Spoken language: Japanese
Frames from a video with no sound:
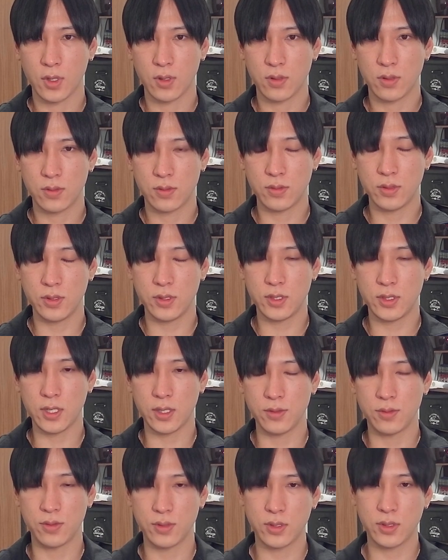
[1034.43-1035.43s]
こういった
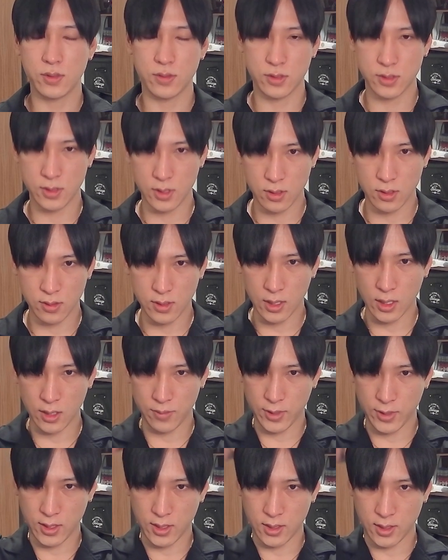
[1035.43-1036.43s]
動きをしてるなら
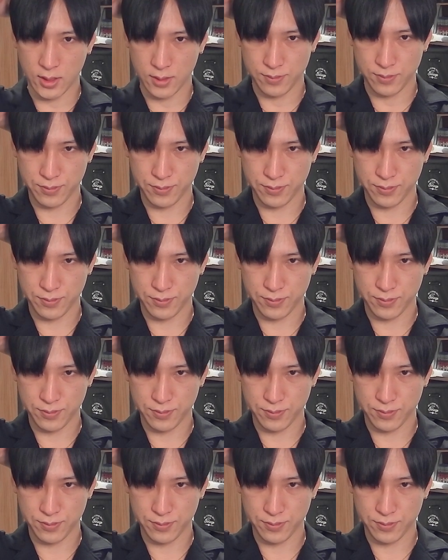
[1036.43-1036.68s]
ば、